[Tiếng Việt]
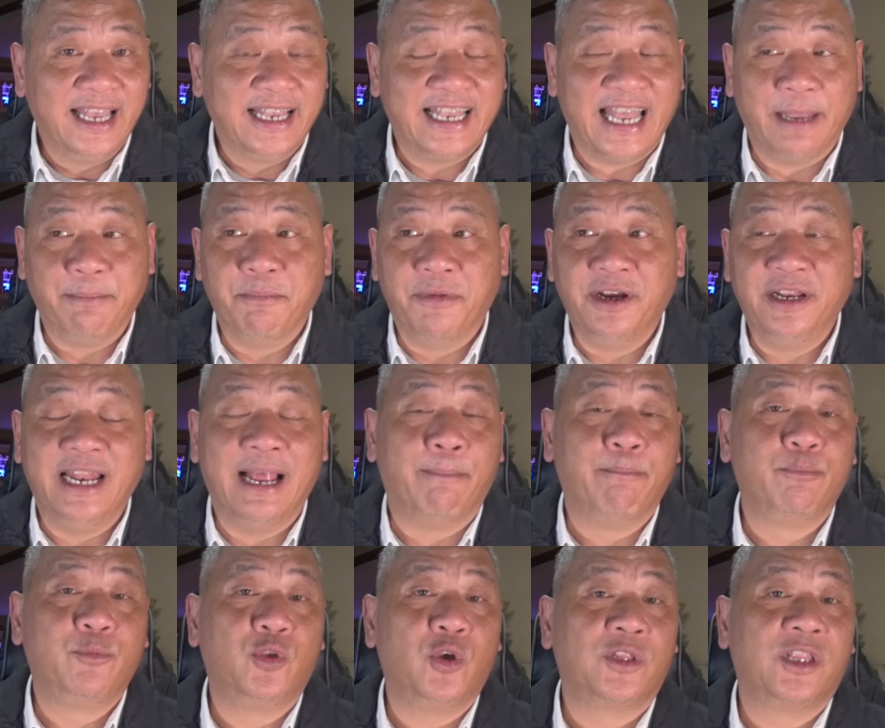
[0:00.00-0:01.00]
ngày
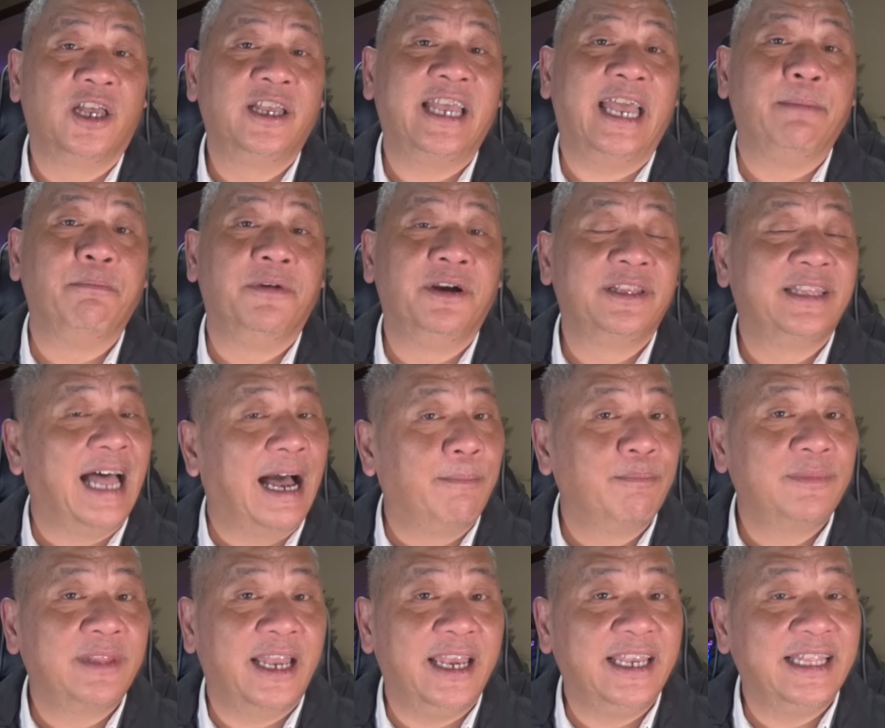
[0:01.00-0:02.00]
15 cho tới ngày
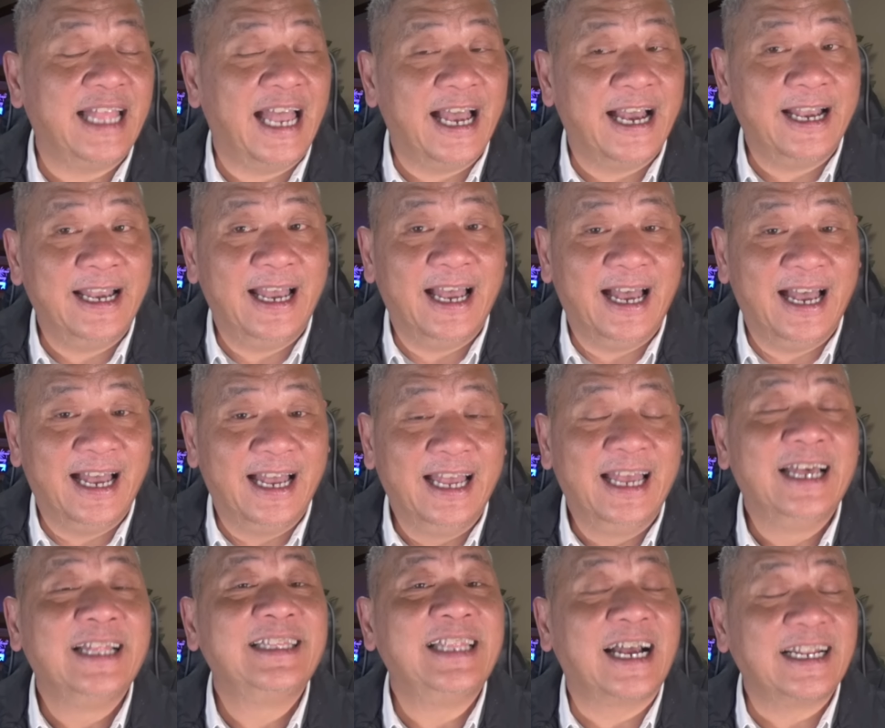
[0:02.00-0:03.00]
18 tây tháng à,
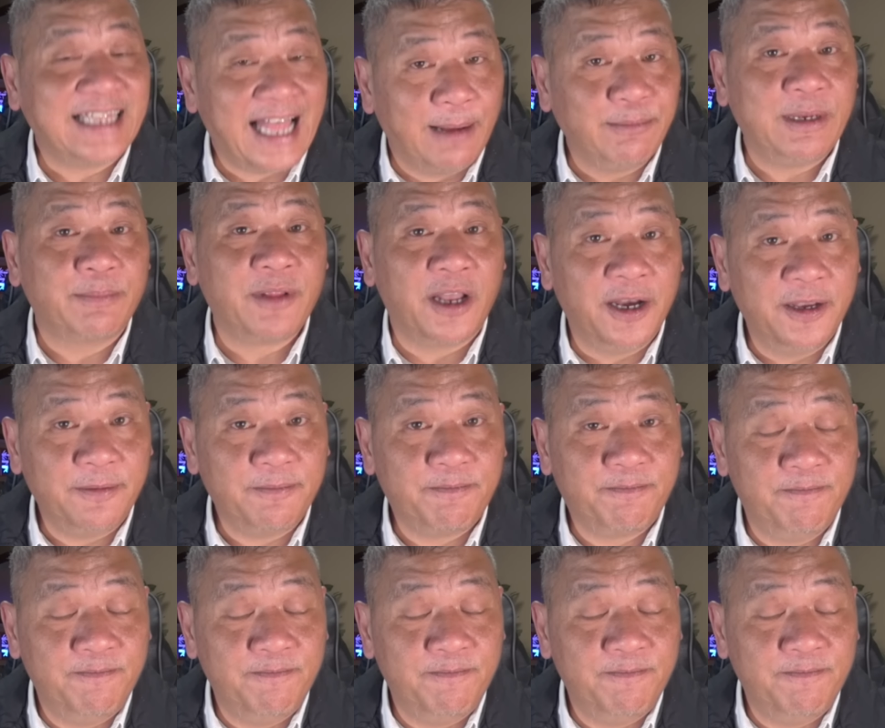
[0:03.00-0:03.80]
tháng 8 sắp tới